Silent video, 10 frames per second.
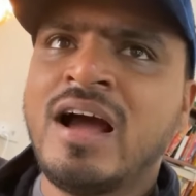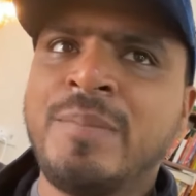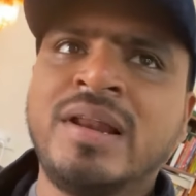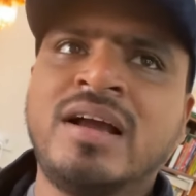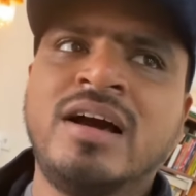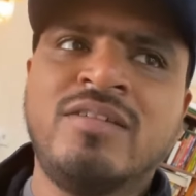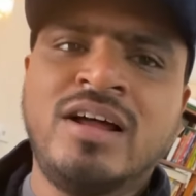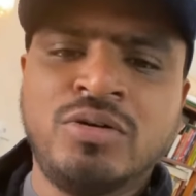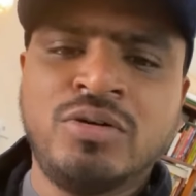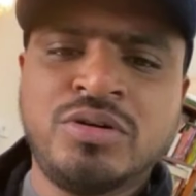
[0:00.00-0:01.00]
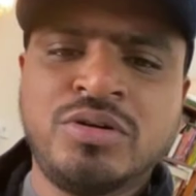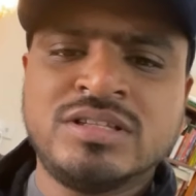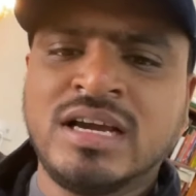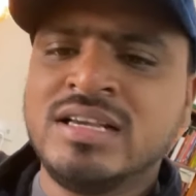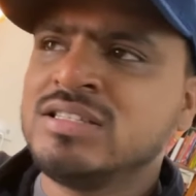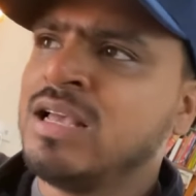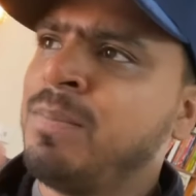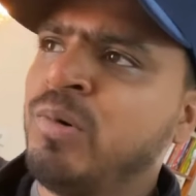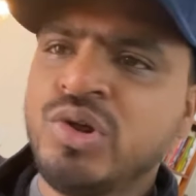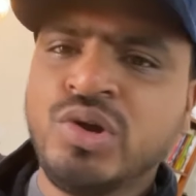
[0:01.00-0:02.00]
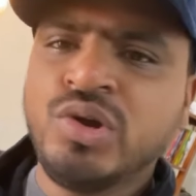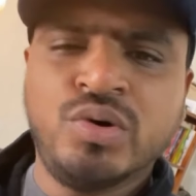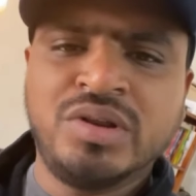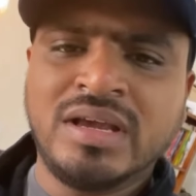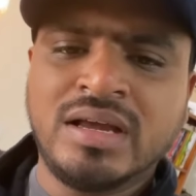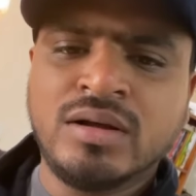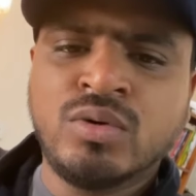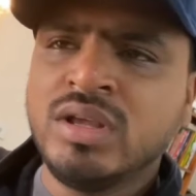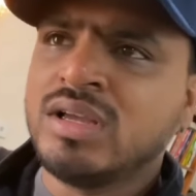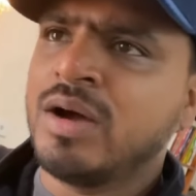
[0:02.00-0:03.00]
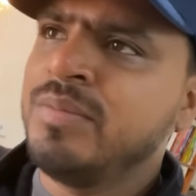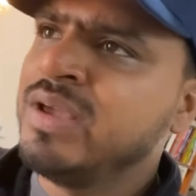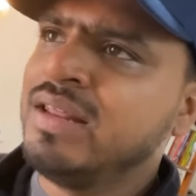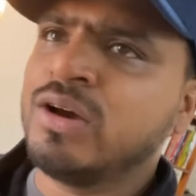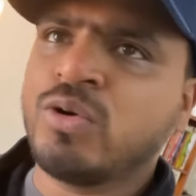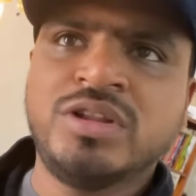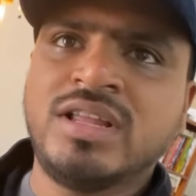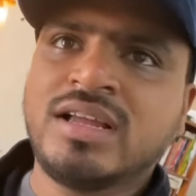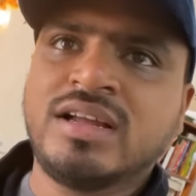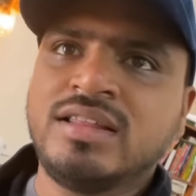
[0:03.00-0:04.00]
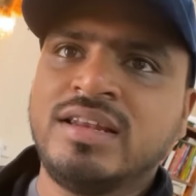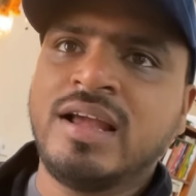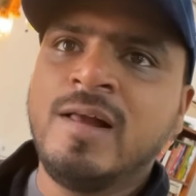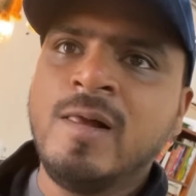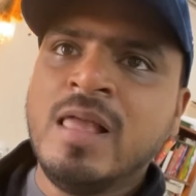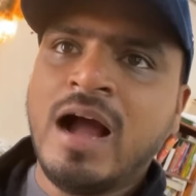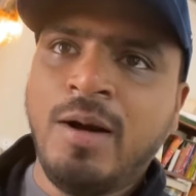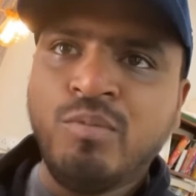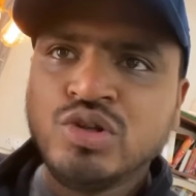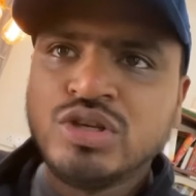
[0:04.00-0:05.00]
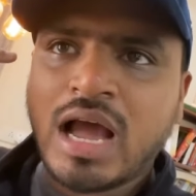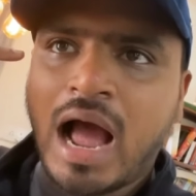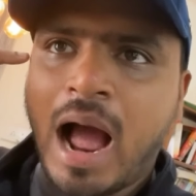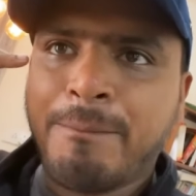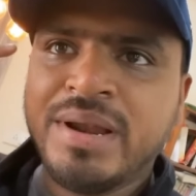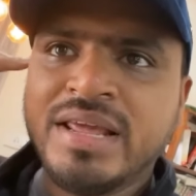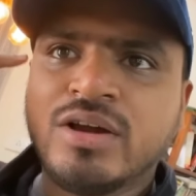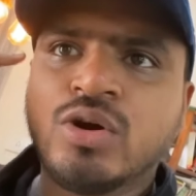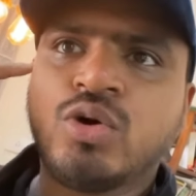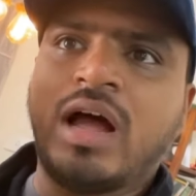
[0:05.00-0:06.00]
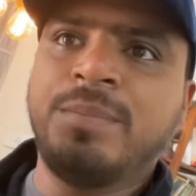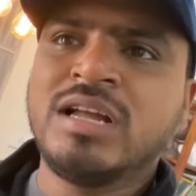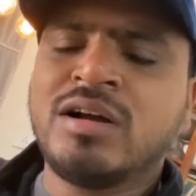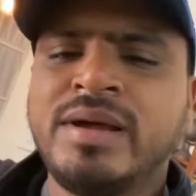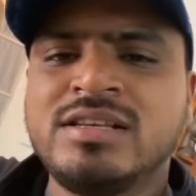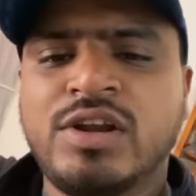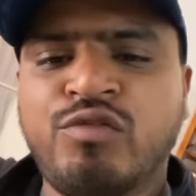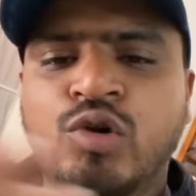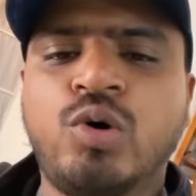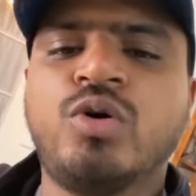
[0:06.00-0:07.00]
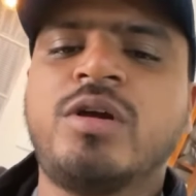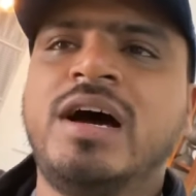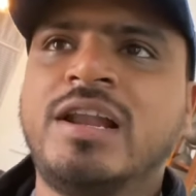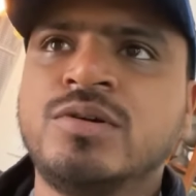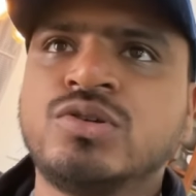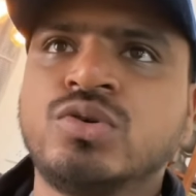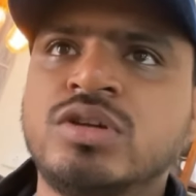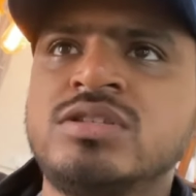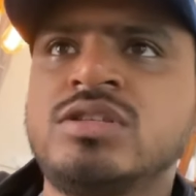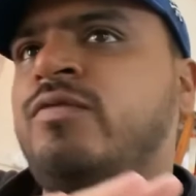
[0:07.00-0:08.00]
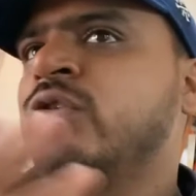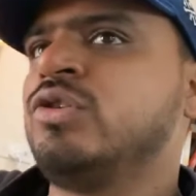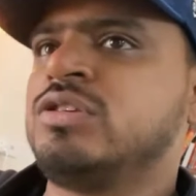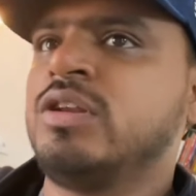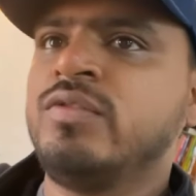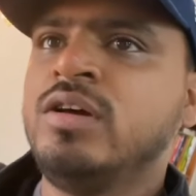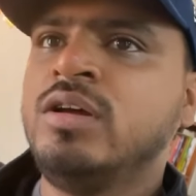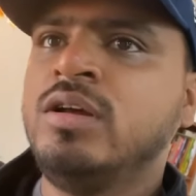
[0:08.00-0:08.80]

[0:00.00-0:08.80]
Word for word: अपने घर वालों की इच्छाएं सब पूरी हो रही हैं कोई कमी नहीं है कोई दिक्कत ही नहीं है अब मुझे अपनी ग्रोथ अब तक मैंने सिर्फ लोगों के बारे में सोचा सिर्फ और सिर्फ